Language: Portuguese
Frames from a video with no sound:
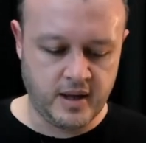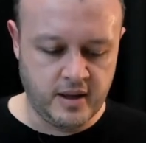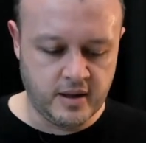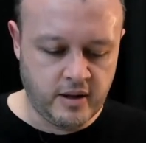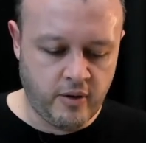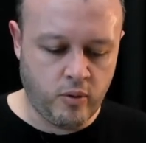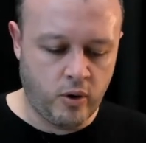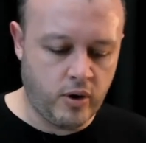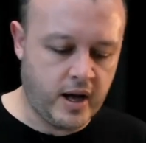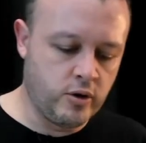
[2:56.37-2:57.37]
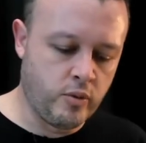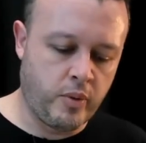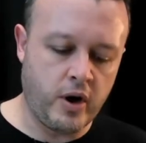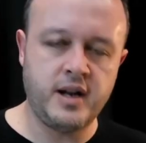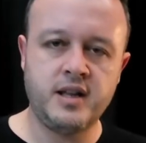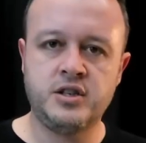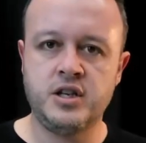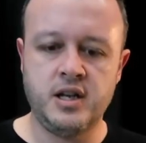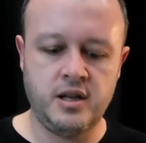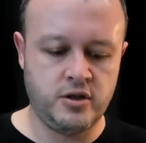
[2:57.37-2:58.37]
Então vamos colocar no borne
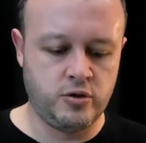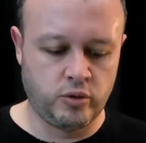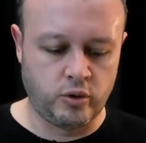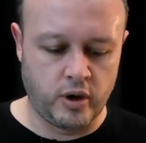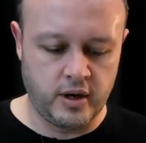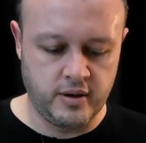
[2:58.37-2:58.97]
de disjuntor.